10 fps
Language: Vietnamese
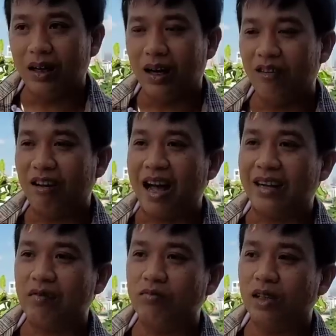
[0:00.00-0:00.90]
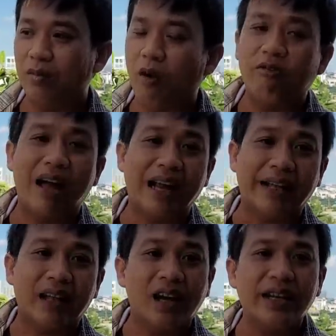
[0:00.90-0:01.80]
à, và trong ờ, một vài ngày
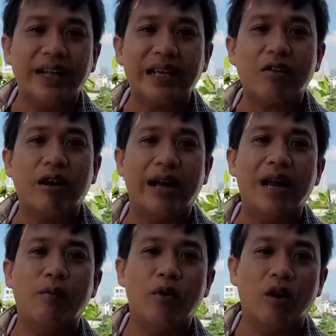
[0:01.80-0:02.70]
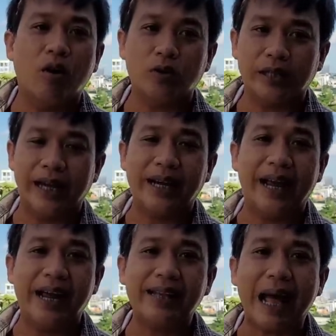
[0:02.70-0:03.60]
tới thì chắc có lẽ là bùi hồ sẽ
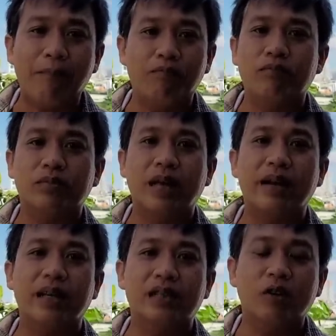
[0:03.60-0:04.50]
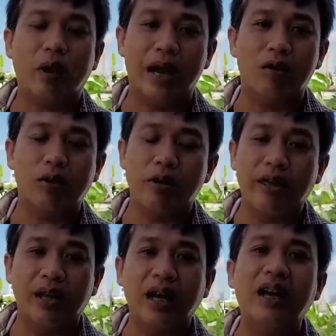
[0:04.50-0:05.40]
ghé thăm tình hình sức khỏe của chị
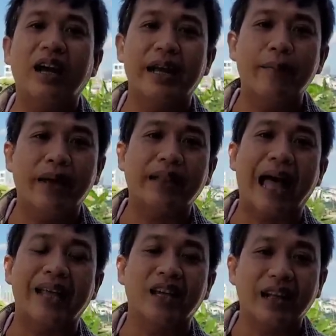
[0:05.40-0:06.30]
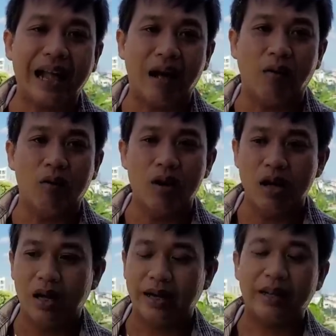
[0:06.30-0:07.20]
duyên đến thời điểm hiện tại như thế nào
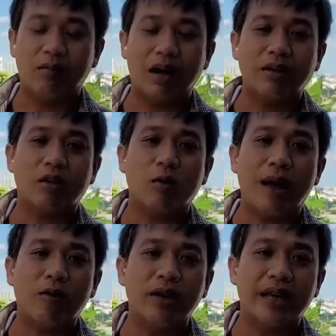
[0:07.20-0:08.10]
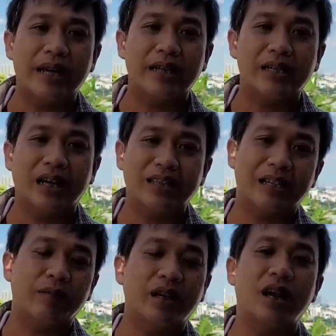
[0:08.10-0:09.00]
để thông báo cho cô bác quý anh chị uh,
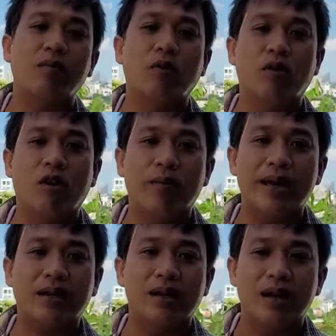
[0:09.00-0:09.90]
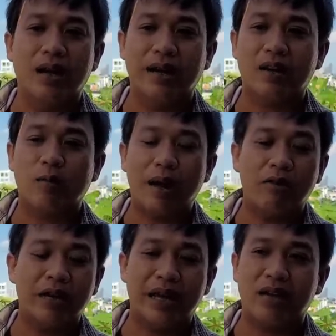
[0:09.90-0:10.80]
xem thích kênh bùi hồ biết để cô bác
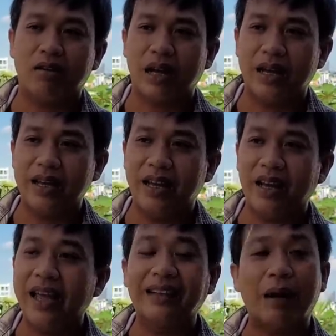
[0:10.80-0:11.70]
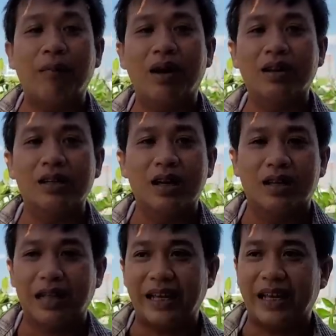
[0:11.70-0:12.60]
quý anh chị có thể yên tâm hơn
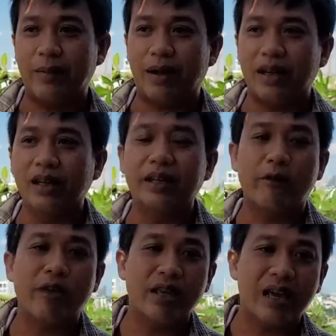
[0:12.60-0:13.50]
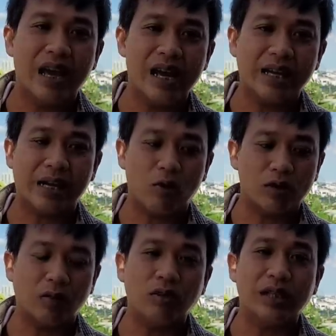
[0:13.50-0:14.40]
tại vì khi mà đưa chị duyên về á, thì cuộc
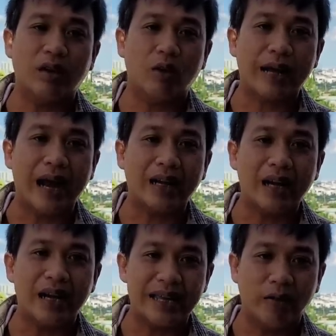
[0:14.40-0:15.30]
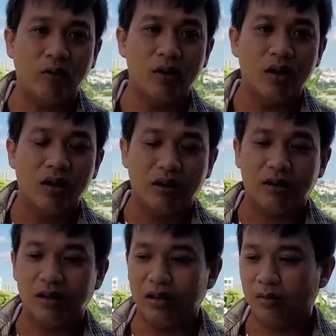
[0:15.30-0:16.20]
sống nó sẽ đổi khác rất là nhiều
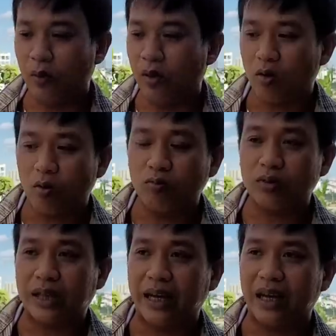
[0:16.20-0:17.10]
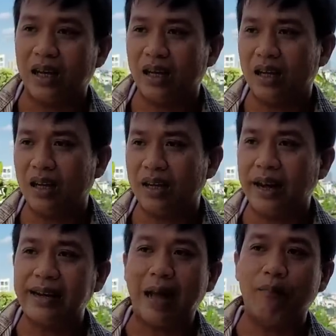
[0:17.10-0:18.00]
à, Bùi Hồ cũng sẽ
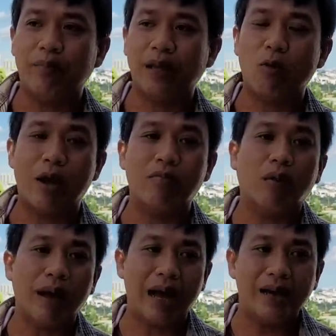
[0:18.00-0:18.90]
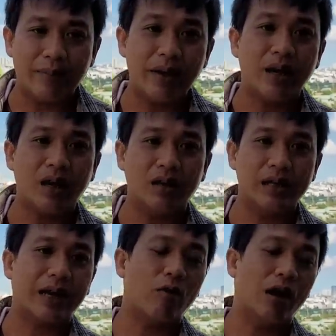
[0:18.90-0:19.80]
đến thăm để quay một hai clip gì đó
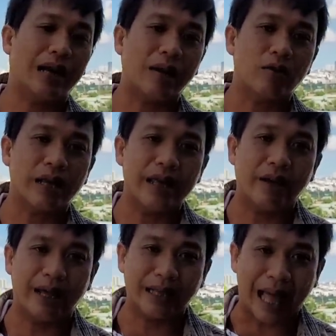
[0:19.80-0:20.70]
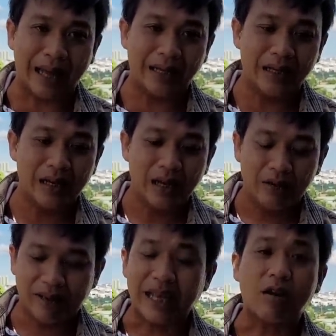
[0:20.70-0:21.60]
về cái hoàn cảnh của chị Duyên hiện tại
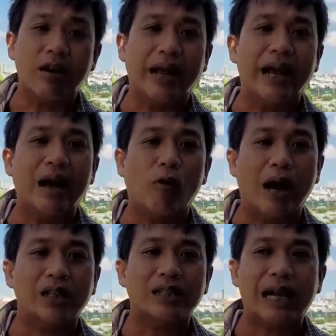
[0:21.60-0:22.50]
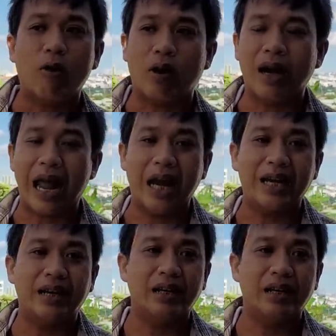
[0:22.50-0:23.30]
và chắc có lẽ là khoảng sau khoảng 2